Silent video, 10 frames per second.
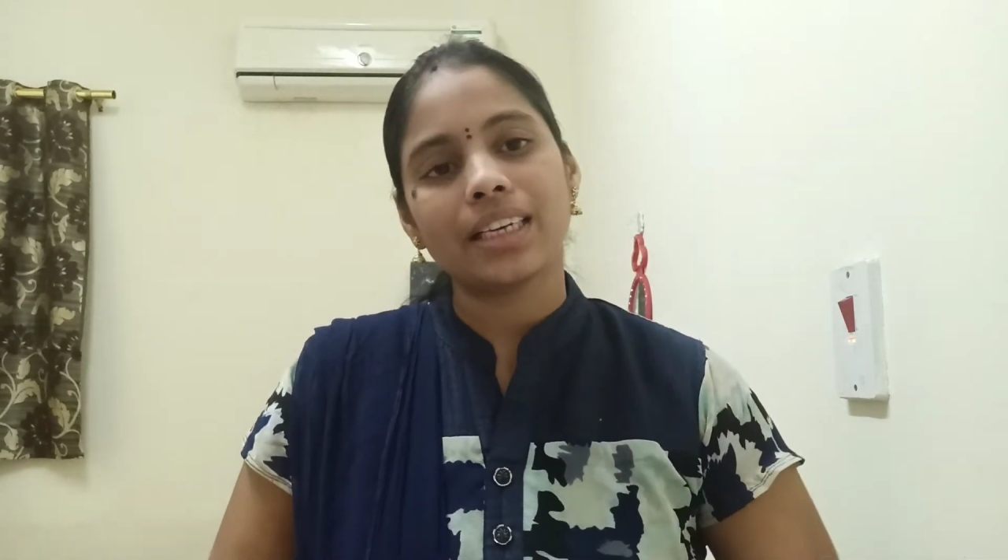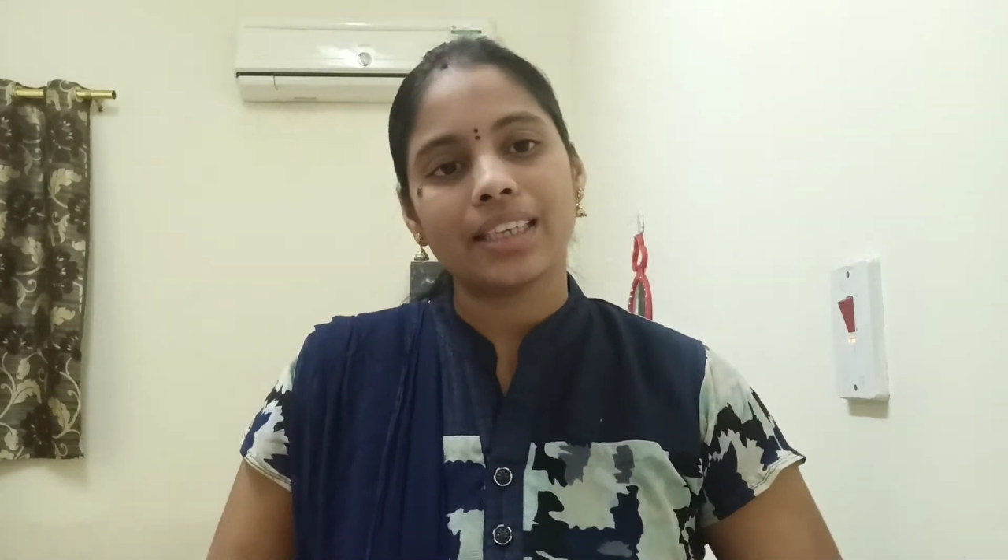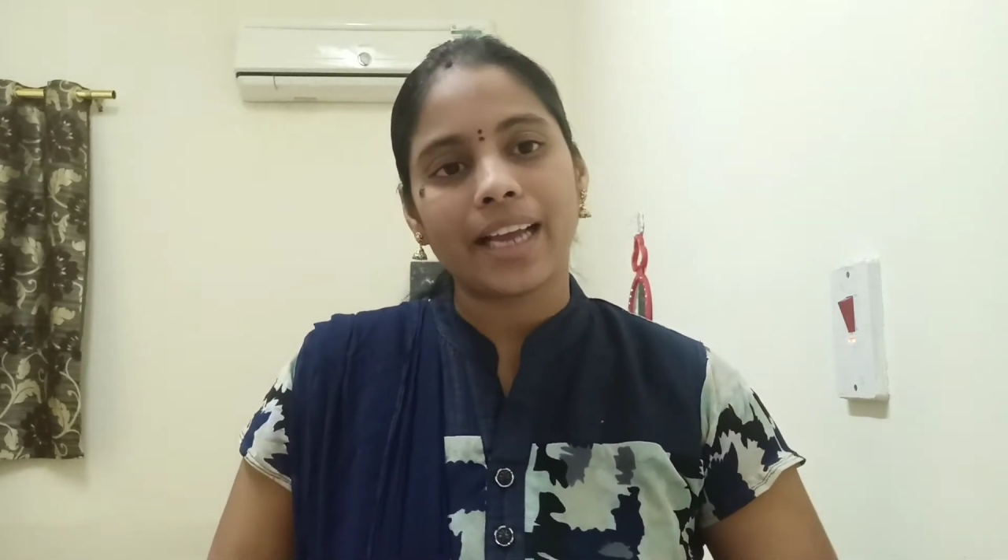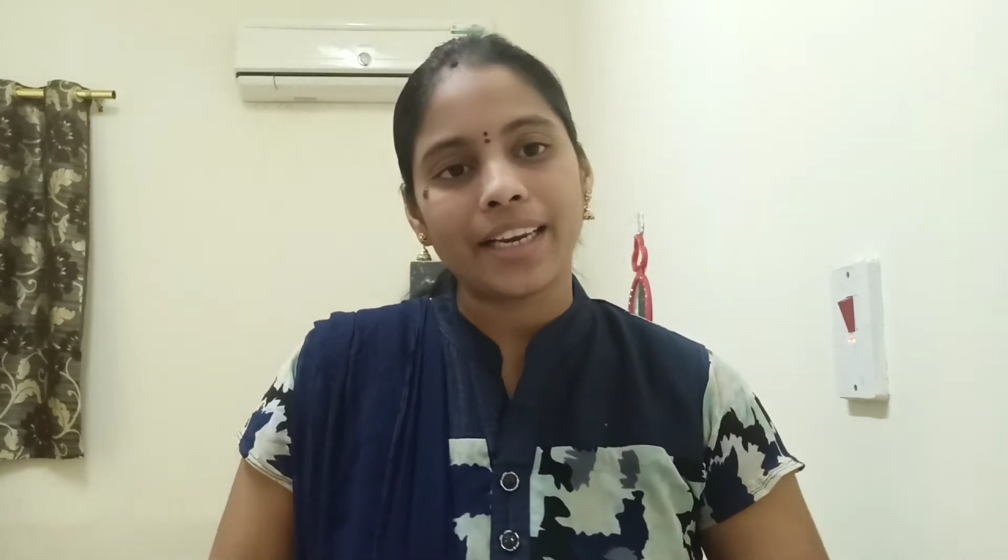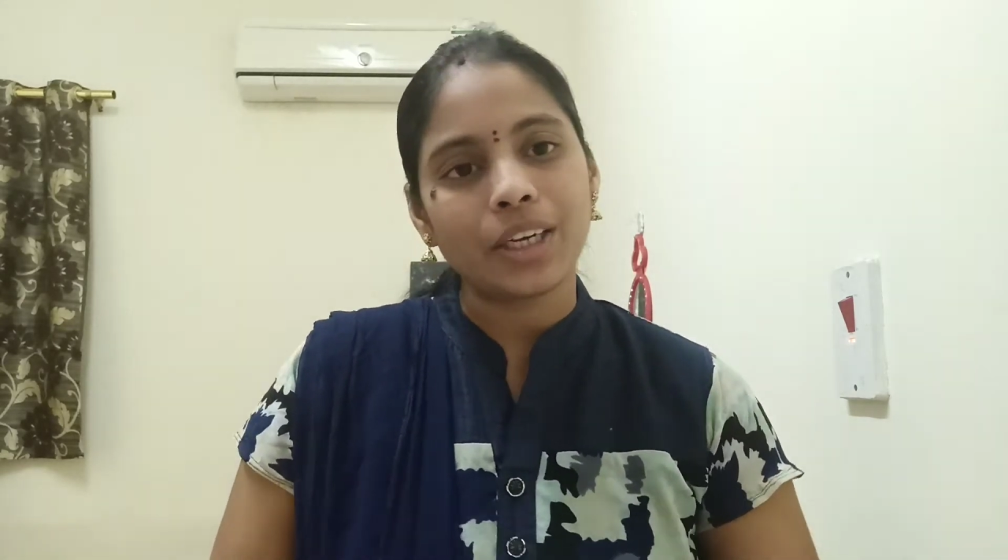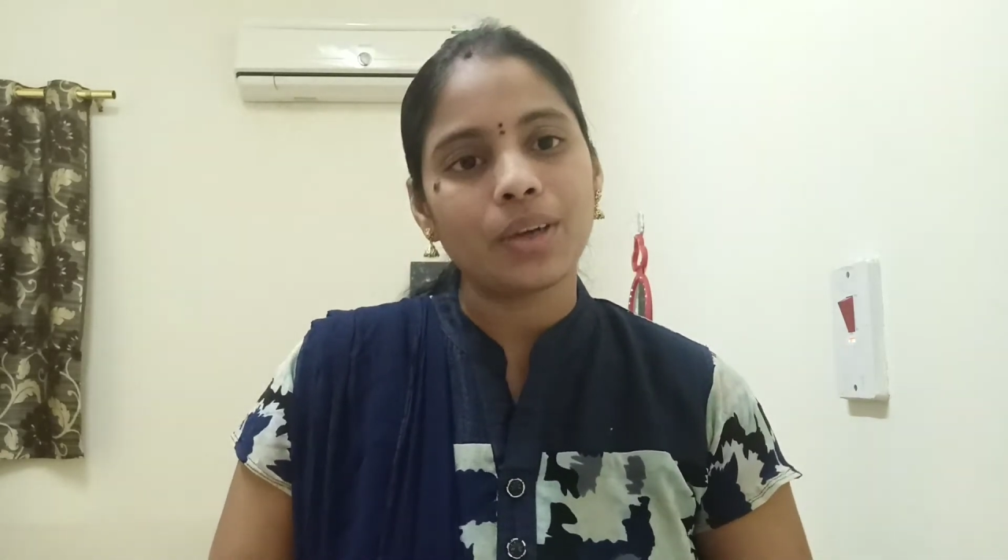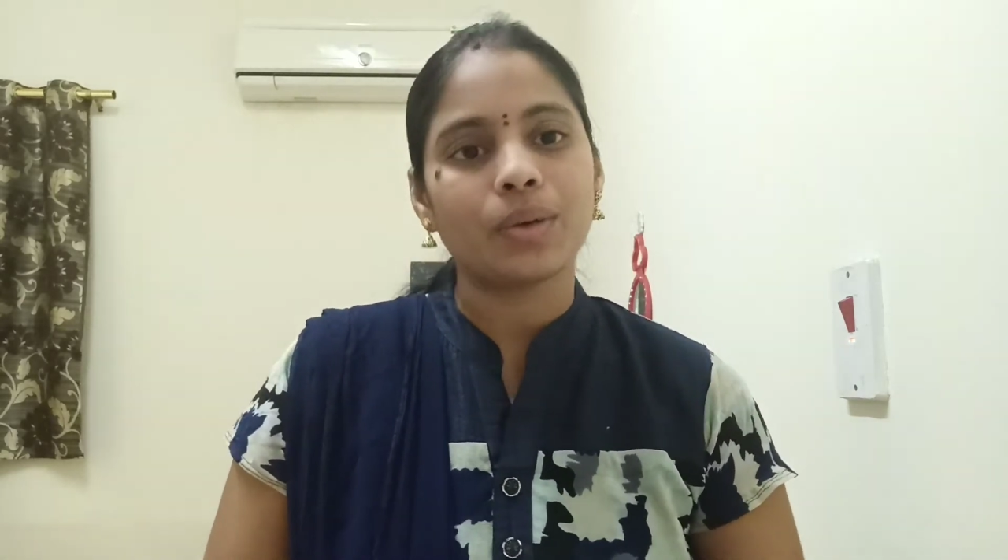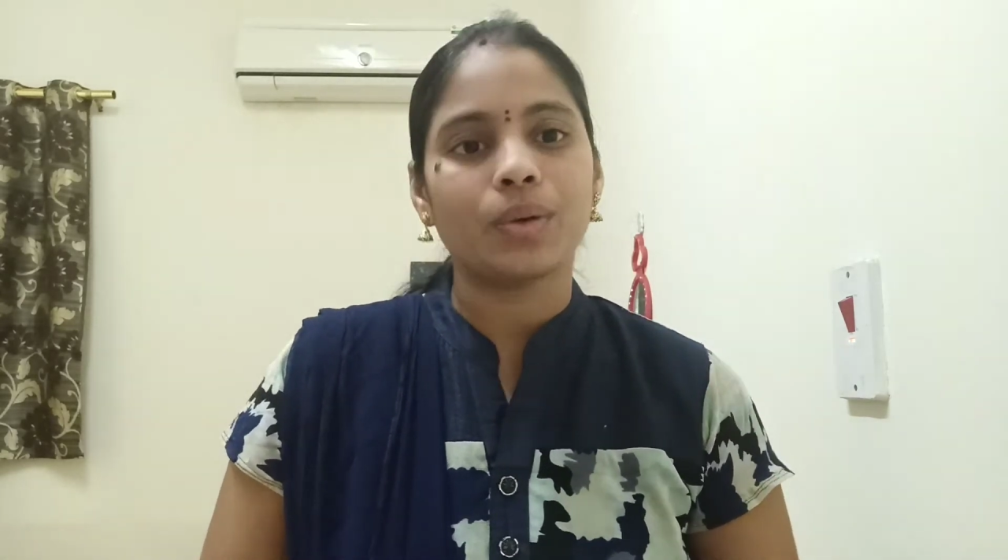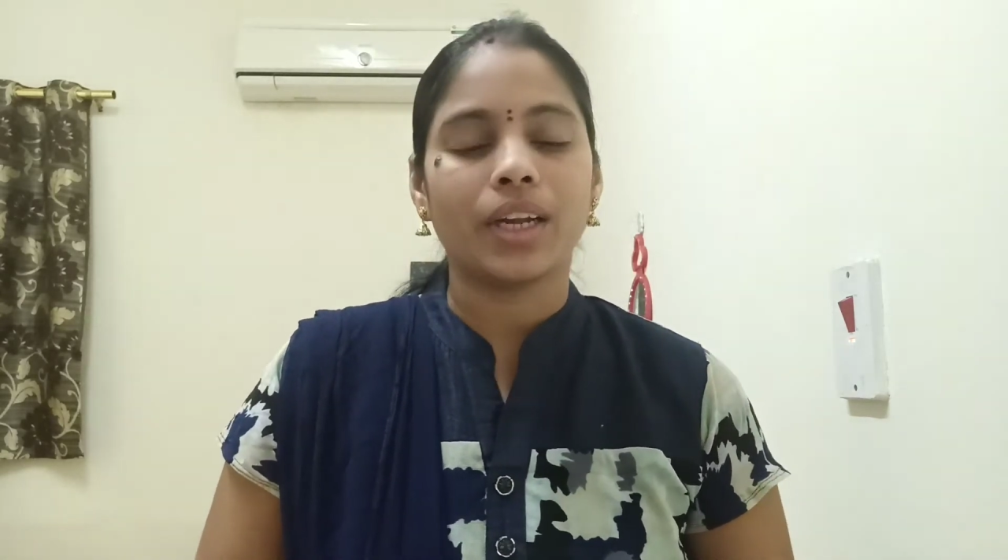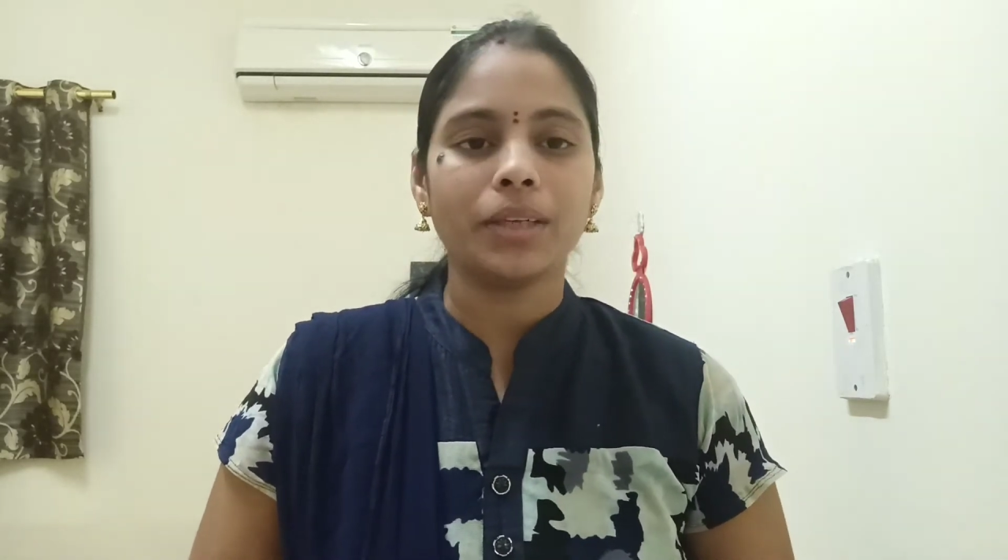గారి డైట్లో
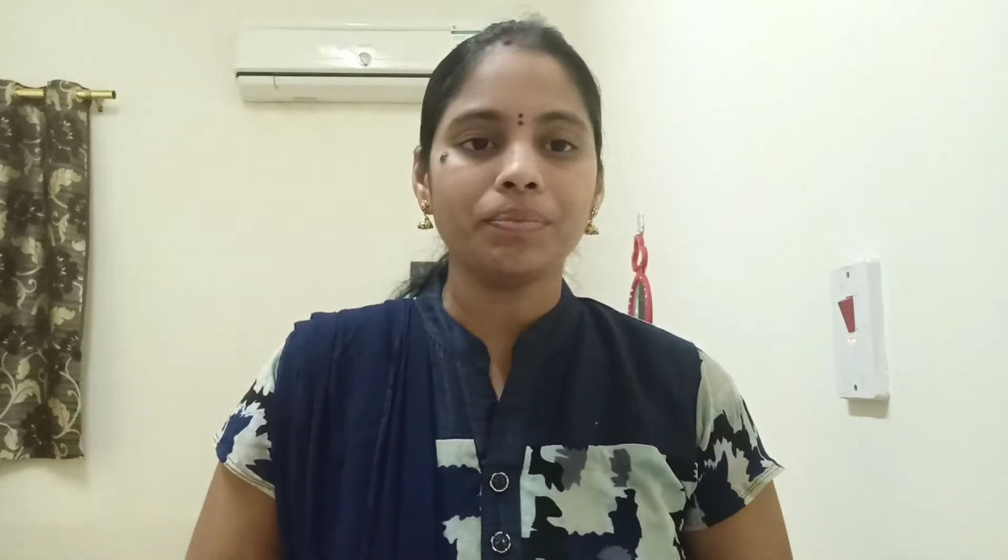కూడా